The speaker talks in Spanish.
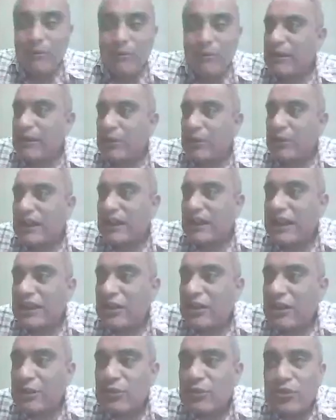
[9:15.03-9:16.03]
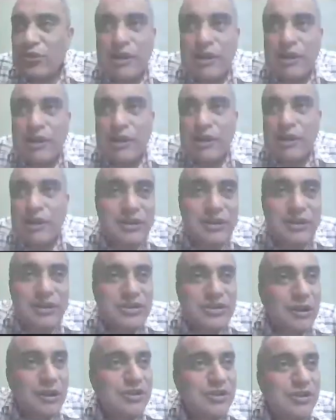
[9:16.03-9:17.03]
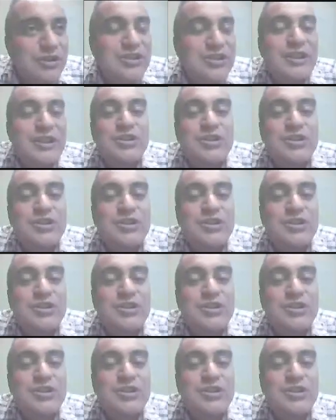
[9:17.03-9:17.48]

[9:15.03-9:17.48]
ejemplo, he leído algunos libros sobre dinosaurios de los años